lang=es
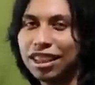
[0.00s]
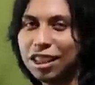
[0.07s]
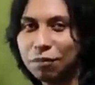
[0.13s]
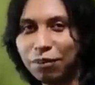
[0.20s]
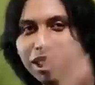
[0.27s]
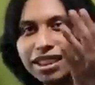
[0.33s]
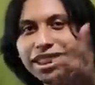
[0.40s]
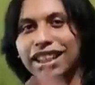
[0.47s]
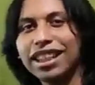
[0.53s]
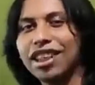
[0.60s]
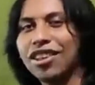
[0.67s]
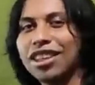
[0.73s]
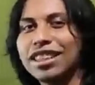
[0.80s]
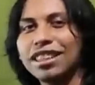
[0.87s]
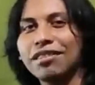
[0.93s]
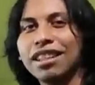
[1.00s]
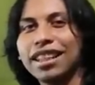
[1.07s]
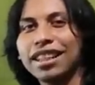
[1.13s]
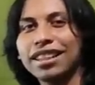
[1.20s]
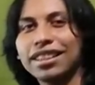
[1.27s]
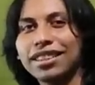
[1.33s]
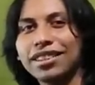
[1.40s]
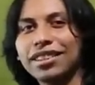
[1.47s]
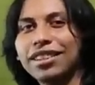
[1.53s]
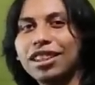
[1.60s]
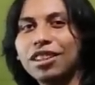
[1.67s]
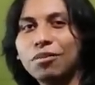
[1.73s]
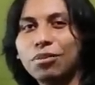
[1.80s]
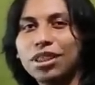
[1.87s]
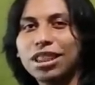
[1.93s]
y ustedes puedan ser ganadores igual que esta.
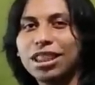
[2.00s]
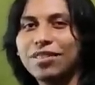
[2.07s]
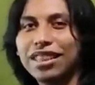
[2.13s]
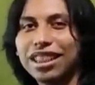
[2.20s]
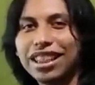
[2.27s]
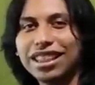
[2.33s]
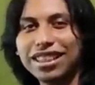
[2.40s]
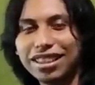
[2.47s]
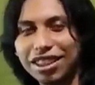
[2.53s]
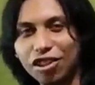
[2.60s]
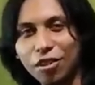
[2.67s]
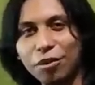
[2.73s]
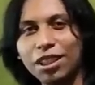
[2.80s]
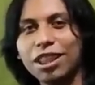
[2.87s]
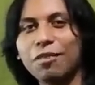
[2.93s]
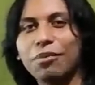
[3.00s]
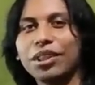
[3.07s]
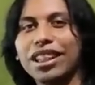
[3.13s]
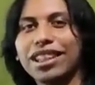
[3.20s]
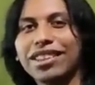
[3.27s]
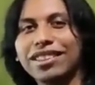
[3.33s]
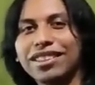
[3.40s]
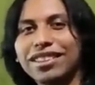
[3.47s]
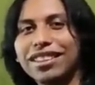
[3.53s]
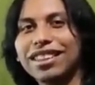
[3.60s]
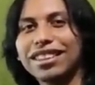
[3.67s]
Muchísimas gracias y no olviden apoyarla.